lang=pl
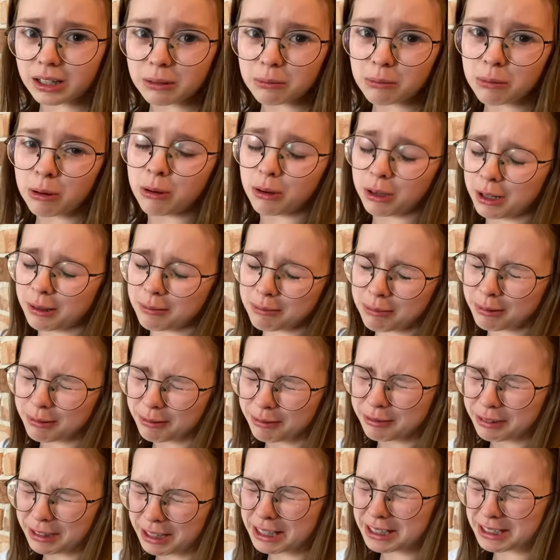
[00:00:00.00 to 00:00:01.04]
nie mogę
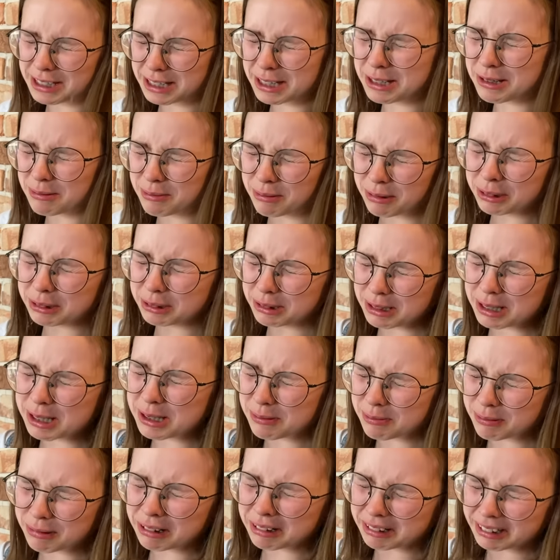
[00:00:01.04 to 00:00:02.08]
powiedzieć po
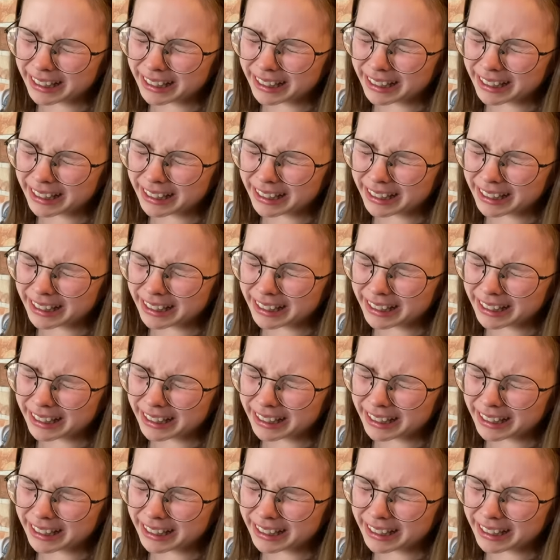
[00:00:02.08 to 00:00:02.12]
prostu.